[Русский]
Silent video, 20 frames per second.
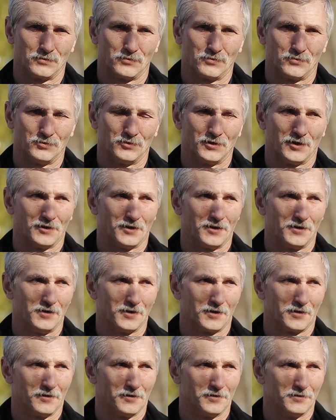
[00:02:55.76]
Куда она
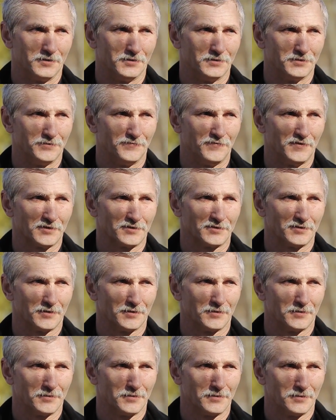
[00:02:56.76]
ехала, неизвестно,
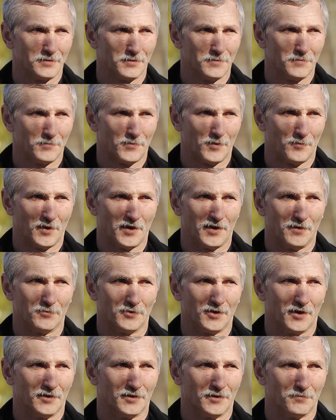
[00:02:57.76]
по моим
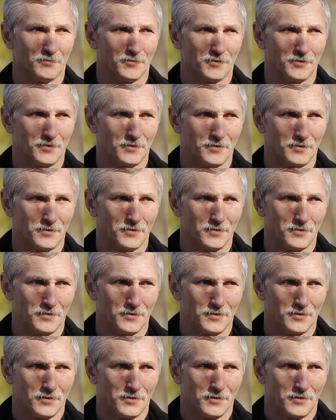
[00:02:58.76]
данным.
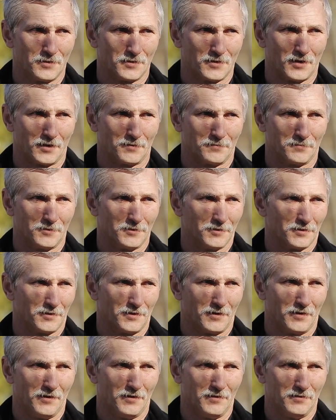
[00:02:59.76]
Как мне
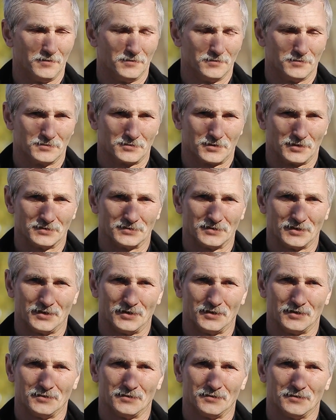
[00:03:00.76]

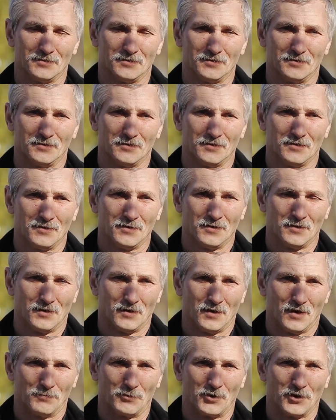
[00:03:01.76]
сказали,
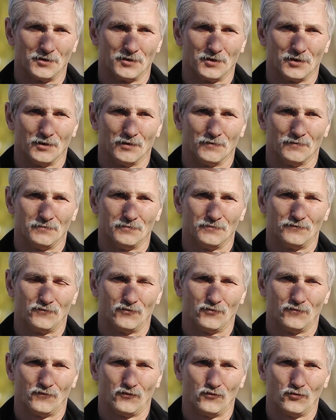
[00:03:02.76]
обгоняла
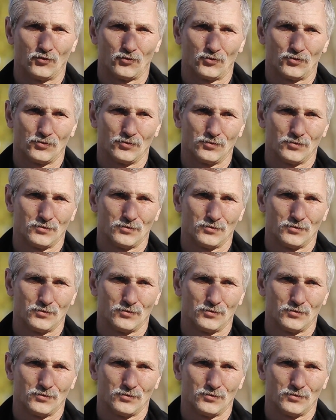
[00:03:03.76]
фу фуру